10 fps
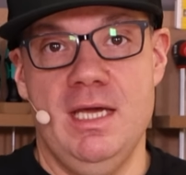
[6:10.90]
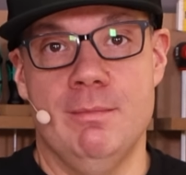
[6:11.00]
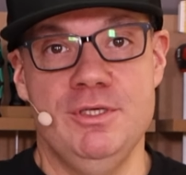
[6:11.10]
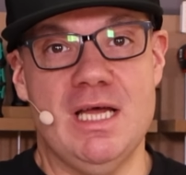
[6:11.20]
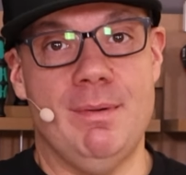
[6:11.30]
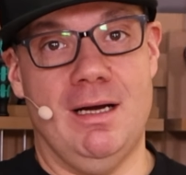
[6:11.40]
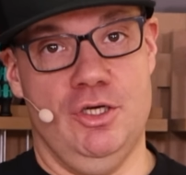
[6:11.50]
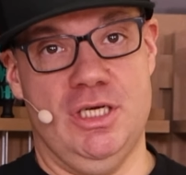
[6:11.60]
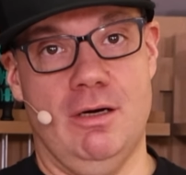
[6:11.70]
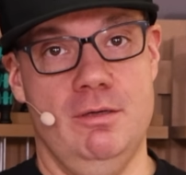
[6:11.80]
Ihr müsst aber
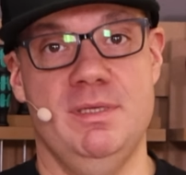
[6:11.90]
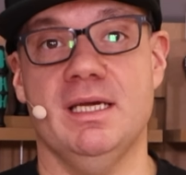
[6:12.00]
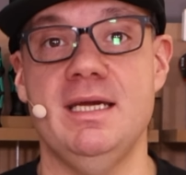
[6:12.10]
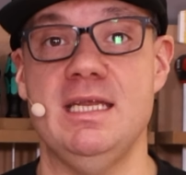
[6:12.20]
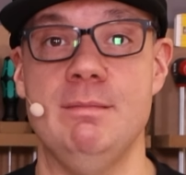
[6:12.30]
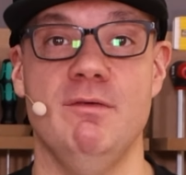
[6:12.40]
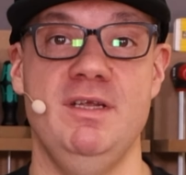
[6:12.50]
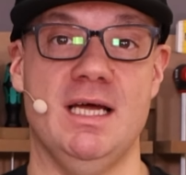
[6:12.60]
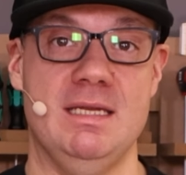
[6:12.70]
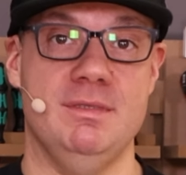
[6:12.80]
auch schauen, wir reden immer
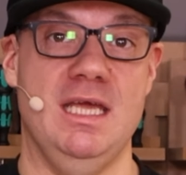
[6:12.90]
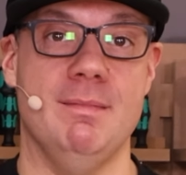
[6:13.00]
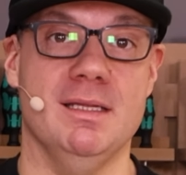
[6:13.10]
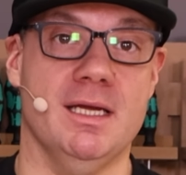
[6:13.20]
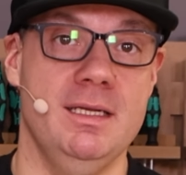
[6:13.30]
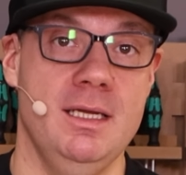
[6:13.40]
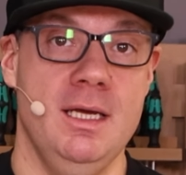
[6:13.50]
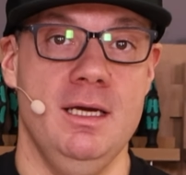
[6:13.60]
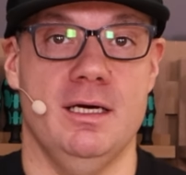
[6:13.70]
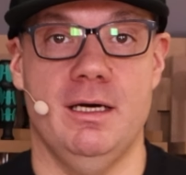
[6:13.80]
wieder an dem Thema dran,
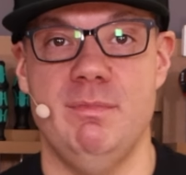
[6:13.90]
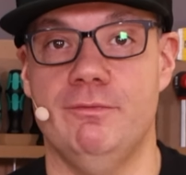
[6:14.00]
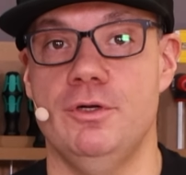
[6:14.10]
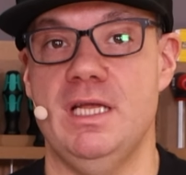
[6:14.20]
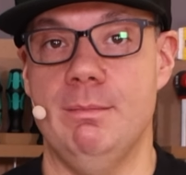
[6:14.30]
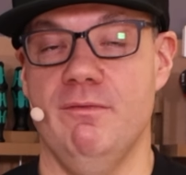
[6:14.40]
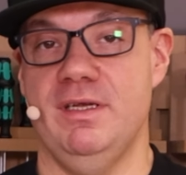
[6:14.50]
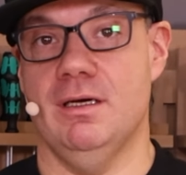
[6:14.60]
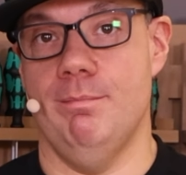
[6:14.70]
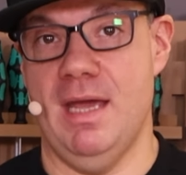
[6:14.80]
äh, wir wollen immer
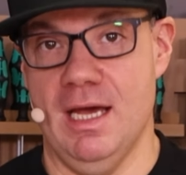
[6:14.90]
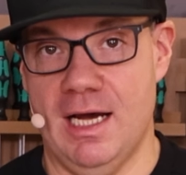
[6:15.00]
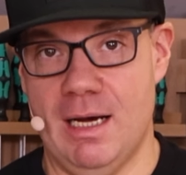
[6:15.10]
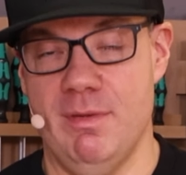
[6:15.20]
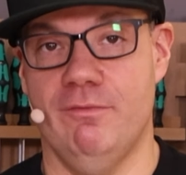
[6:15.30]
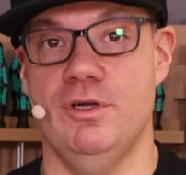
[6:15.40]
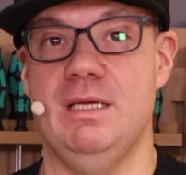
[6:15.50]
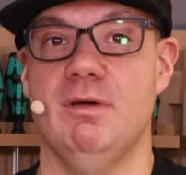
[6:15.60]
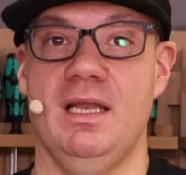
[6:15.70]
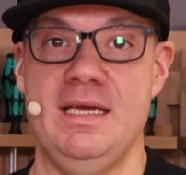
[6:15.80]
wieder mehr haben, wir wollen
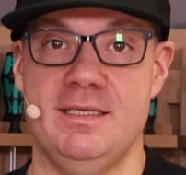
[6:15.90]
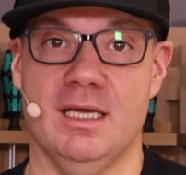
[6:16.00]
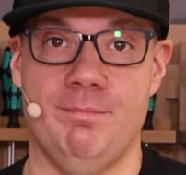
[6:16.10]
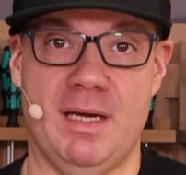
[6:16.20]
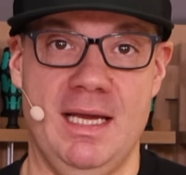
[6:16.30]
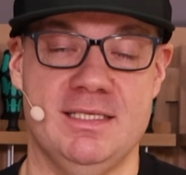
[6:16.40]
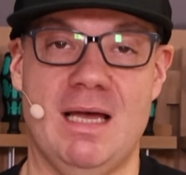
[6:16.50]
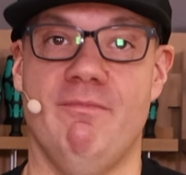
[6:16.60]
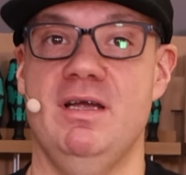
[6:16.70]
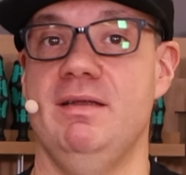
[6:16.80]
immer leichtere Bikes
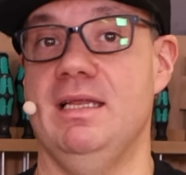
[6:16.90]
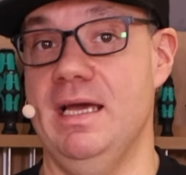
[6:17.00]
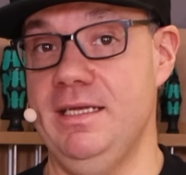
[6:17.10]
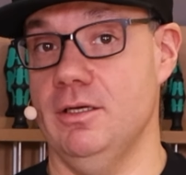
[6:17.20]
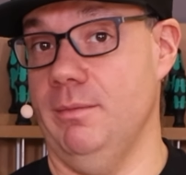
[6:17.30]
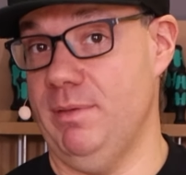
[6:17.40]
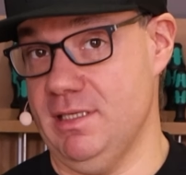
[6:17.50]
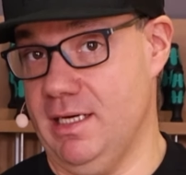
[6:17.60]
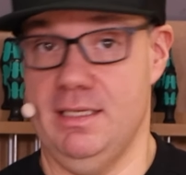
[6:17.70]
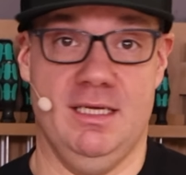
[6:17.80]
haben, weil je leichter, je
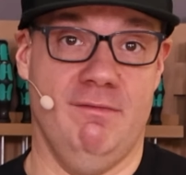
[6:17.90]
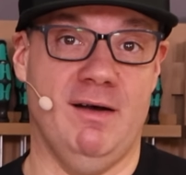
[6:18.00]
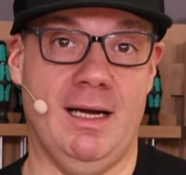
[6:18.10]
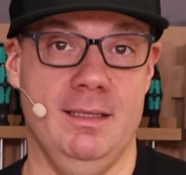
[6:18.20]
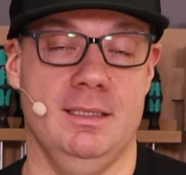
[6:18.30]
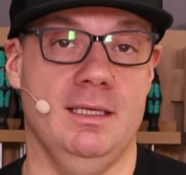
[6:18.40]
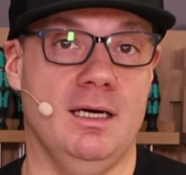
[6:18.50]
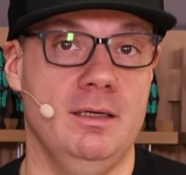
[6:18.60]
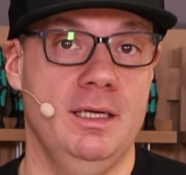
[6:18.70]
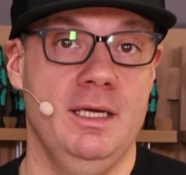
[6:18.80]
besser kann ich erfahren,
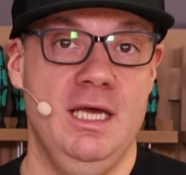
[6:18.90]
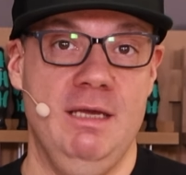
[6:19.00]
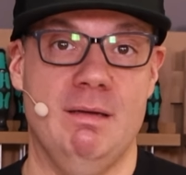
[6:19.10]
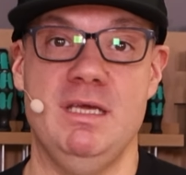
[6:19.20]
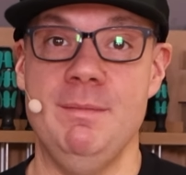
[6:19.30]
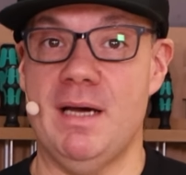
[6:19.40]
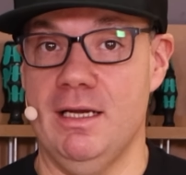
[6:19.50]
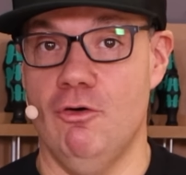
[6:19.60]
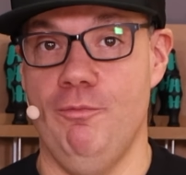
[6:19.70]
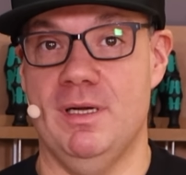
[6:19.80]
klar. Beim
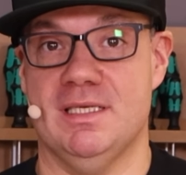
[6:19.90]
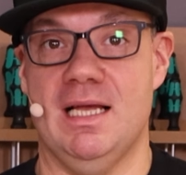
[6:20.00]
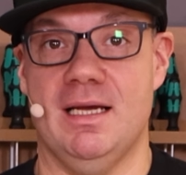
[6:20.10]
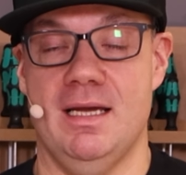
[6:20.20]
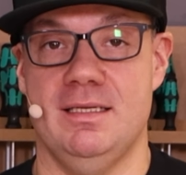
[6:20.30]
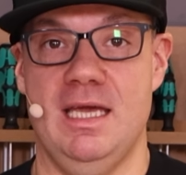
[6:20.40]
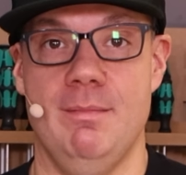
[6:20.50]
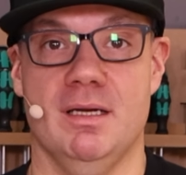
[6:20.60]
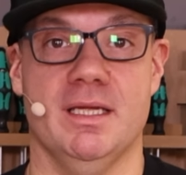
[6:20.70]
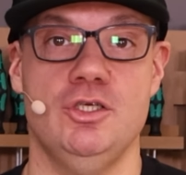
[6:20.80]
E-Bike oftmals gar kein
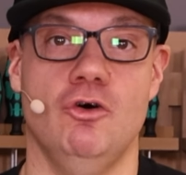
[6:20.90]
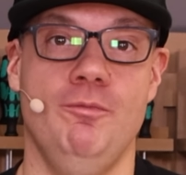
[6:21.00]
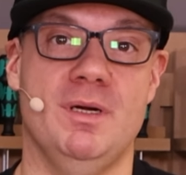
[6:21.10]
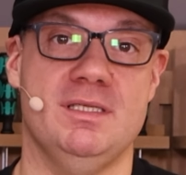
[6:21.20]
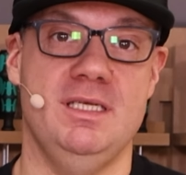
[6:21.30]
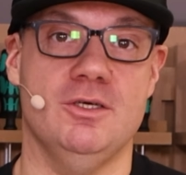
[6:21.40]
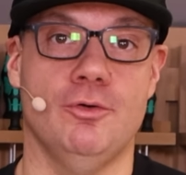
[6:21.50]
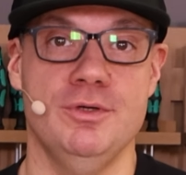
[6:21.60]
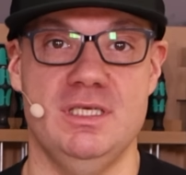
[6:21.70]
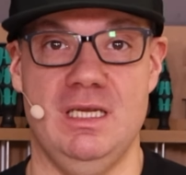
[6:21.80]
Thema, dann ist oftmals die
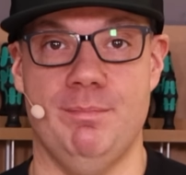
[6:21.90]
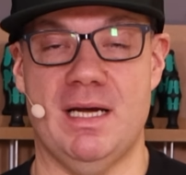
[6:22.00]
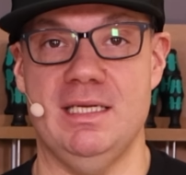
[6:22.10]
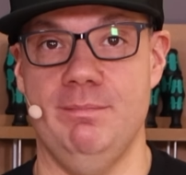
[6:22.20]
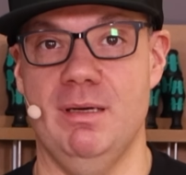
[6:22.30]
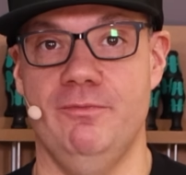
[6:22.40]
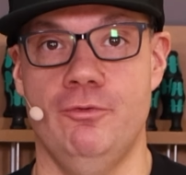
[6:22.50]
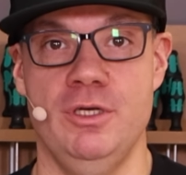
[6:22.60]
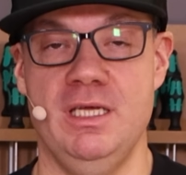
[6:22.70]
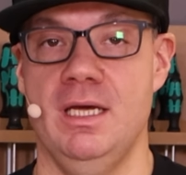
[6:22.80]
große Debatte beim
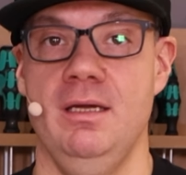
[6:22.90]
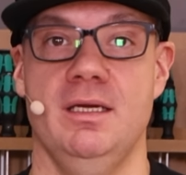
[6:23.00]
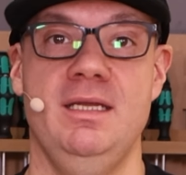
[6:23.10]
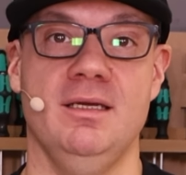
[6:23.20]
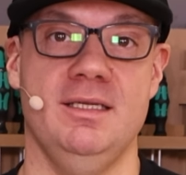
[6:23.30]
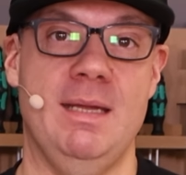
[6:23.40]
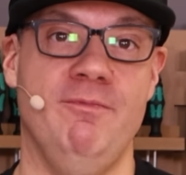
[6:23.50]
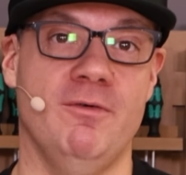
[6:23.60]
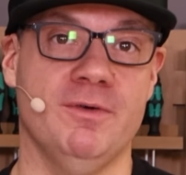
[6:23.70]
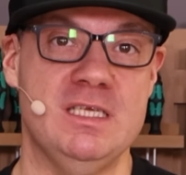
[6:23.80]
Fully, der hintere
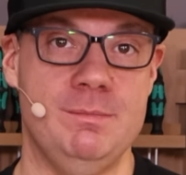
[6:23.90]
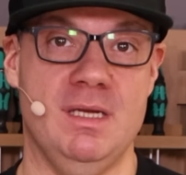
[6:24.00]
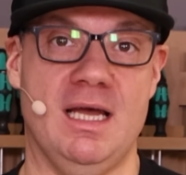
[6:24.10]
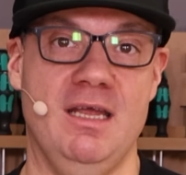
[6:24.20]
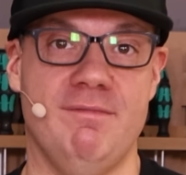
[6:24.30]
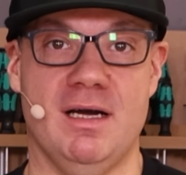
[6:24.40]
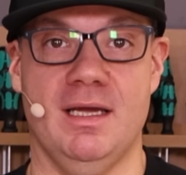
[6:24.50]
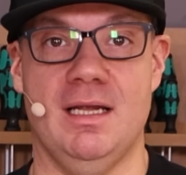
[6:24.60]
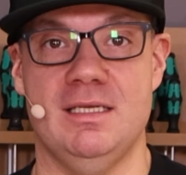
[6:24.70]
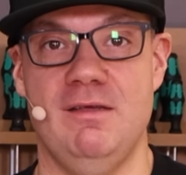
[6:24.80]
Dämpfer frisst mir einfach
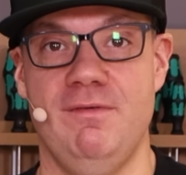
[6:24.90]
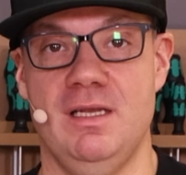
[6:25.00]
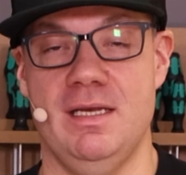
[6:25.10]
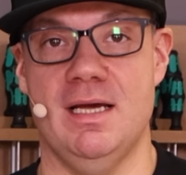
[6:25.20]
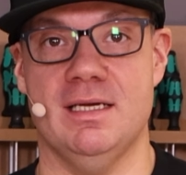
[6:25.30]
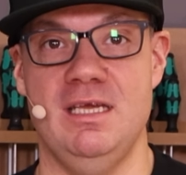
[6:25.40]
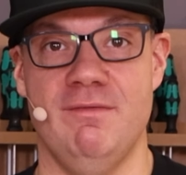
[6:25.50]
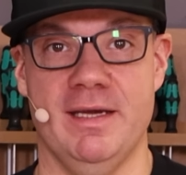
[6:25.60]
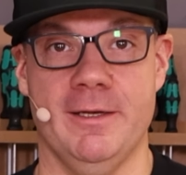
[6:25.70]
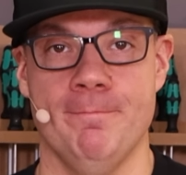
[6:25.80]
relativ viel Energie
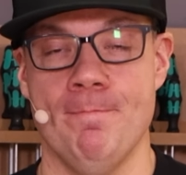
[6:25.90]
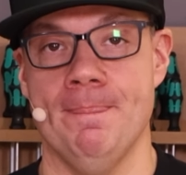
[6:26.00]
weg.